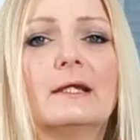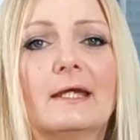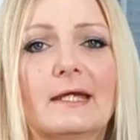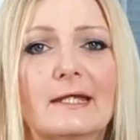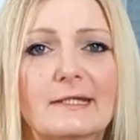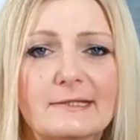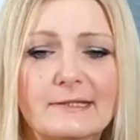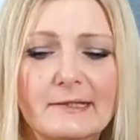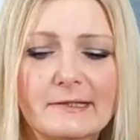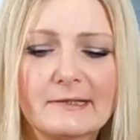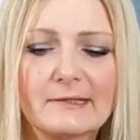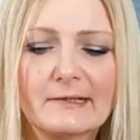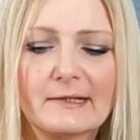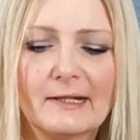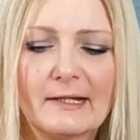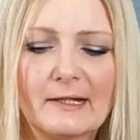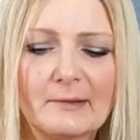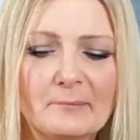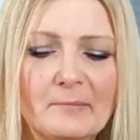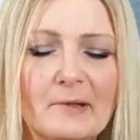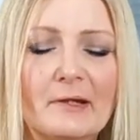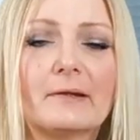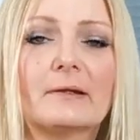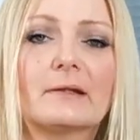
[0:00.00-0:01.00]
Ich hatte
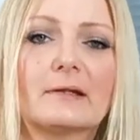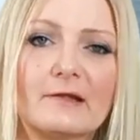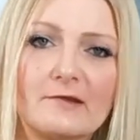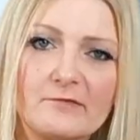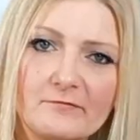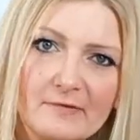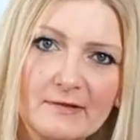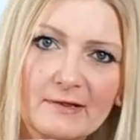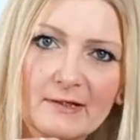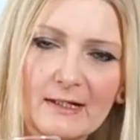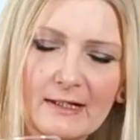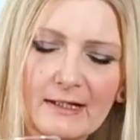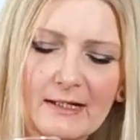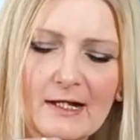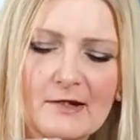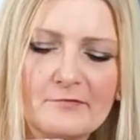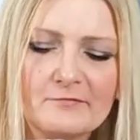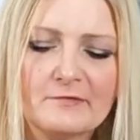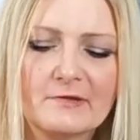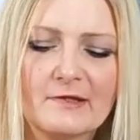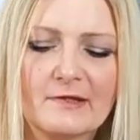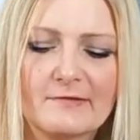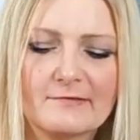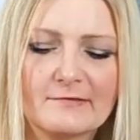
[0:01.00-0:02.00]
keinen mehr, deswegen
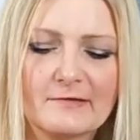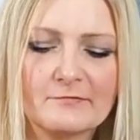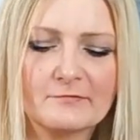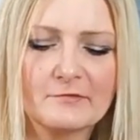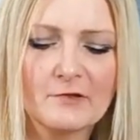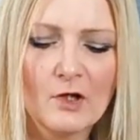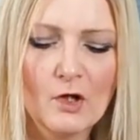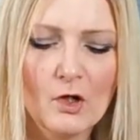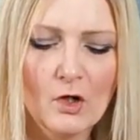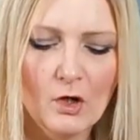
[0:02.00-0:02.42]
Agavendicksaft.